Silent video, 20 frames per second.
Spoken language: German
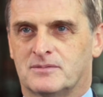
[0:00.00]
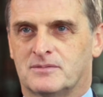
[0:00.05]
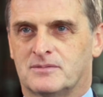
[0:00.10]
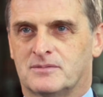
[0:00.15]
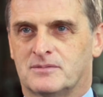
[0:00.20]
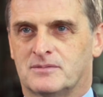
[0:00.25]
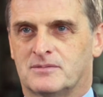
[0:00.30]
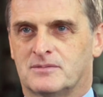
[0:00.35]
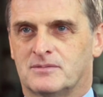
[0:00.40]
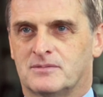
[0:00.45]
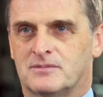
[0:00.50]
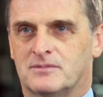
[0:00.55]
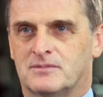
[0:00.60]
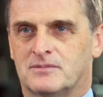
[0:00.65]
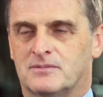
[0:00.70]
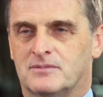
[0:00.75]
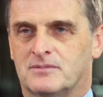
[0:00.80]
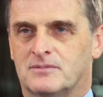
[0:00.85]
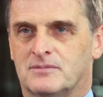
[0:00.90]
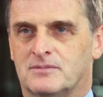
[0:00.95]
Warum werden denn
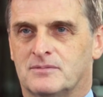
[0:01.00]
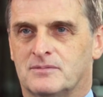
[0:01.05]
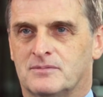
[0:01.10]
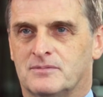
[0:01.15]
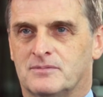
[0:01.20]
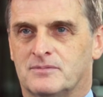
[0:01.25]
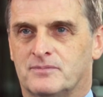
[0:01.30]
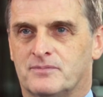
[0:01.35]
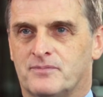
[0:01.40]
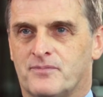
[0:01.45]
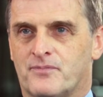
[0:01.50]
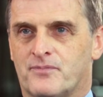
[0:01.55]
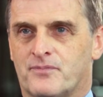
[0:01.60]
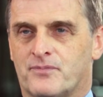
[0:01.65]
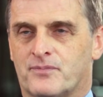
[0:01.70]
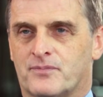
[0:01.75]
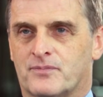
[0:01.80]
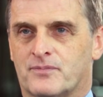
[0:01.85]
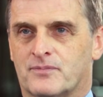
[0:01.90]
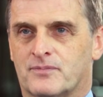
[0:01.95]
Schmerzen oftmals in der
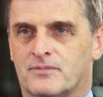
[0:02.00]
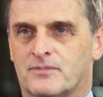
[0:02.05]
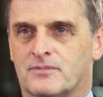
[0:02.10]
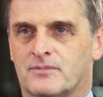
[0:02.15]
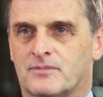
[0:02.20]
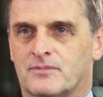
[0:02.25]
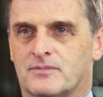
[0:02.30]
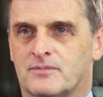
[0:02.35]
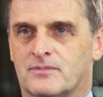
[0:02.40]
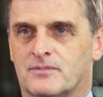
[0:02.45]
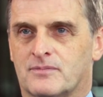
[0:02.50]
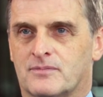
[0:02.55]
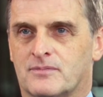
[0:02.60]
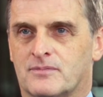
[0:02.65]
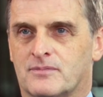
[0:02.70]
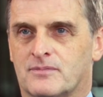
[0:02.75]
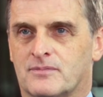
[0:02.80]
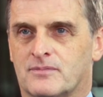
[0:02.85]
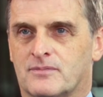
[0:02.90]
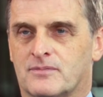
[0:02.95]
Praxis nicht
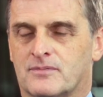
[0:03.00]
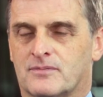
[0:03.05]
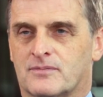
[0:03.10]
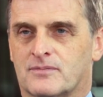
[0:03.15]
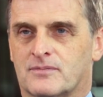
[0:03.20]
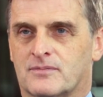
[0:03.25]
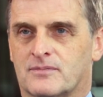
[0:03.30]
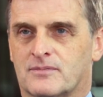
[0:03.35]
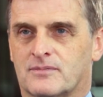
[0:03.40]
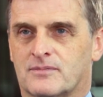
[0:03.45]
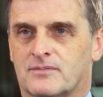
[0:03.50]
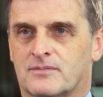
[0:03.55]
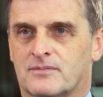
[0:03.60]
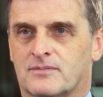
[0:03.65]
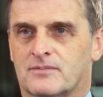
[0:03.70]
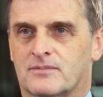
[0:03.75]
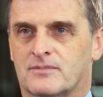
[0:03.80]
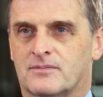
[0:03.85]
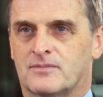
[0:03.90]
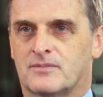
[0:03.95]
oder auch zu spät
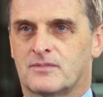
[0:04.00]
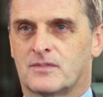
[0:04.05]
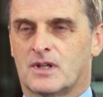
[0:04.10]
erkannt?